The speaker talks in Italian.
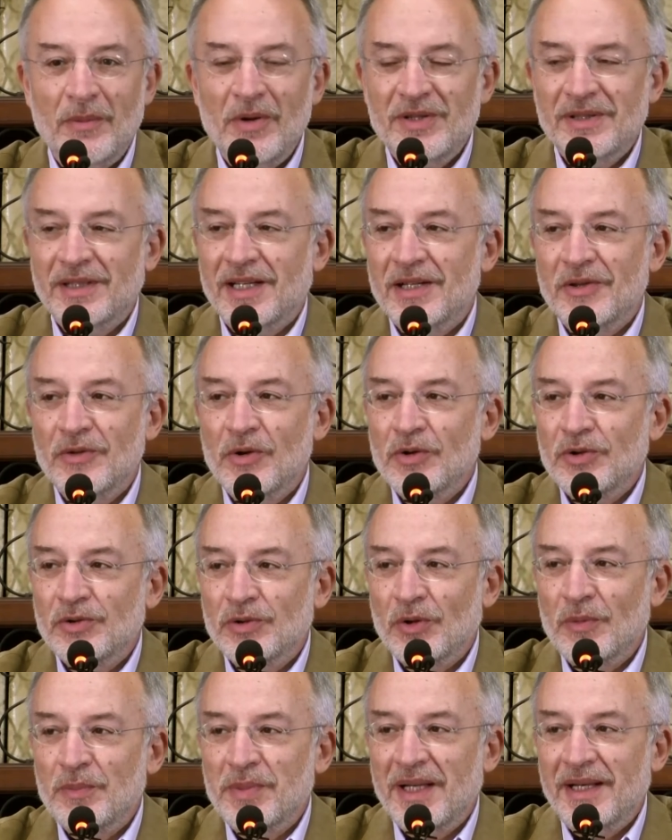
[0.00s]
mostra il
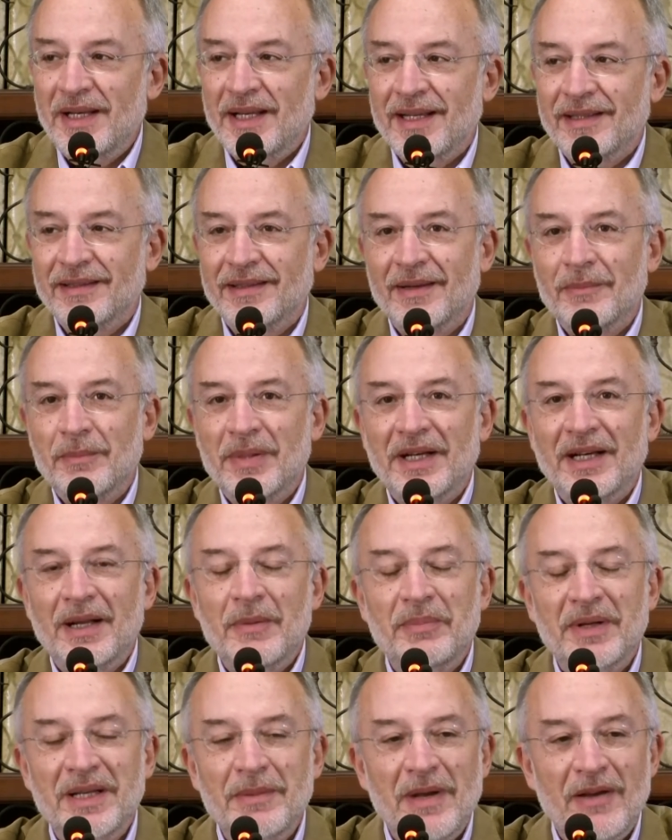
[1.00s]
nostro pianeta per la
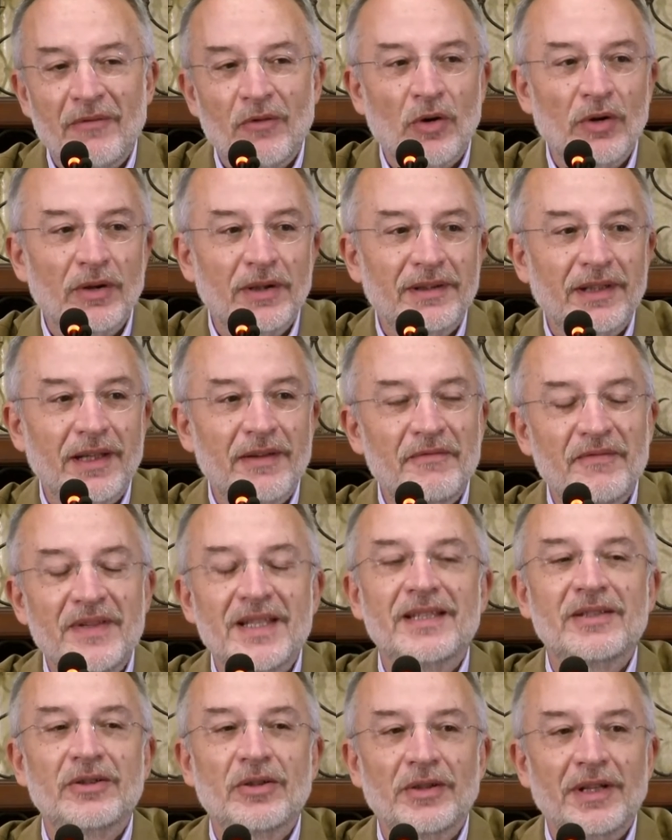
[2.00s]
prima volta
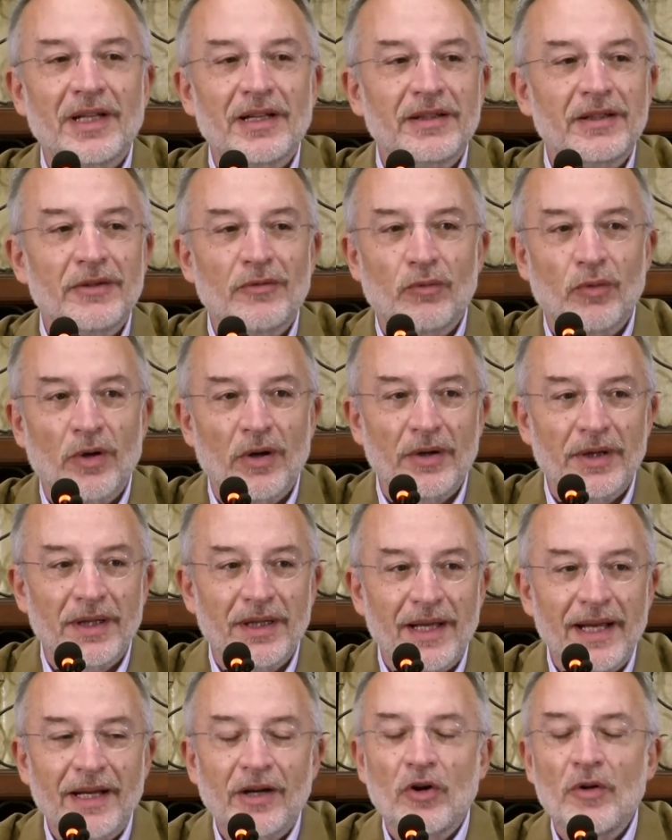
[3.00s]
visto dal di fuori.
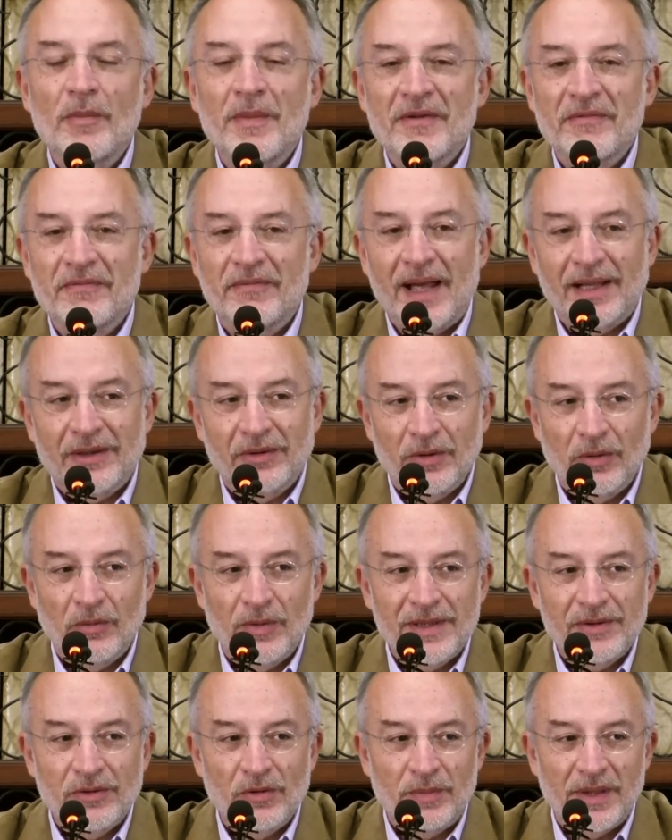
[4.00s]
E come è fatto
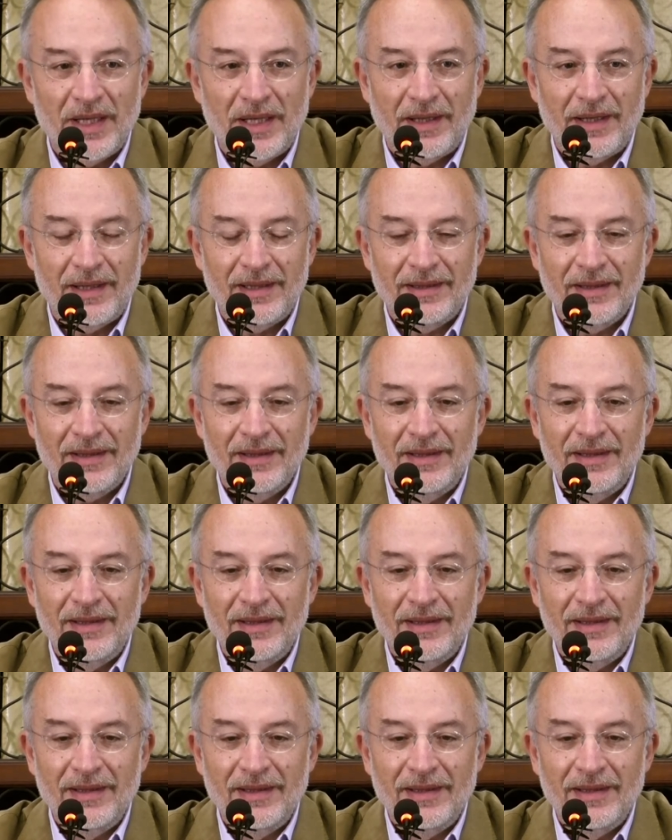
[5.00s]
questo pianeta?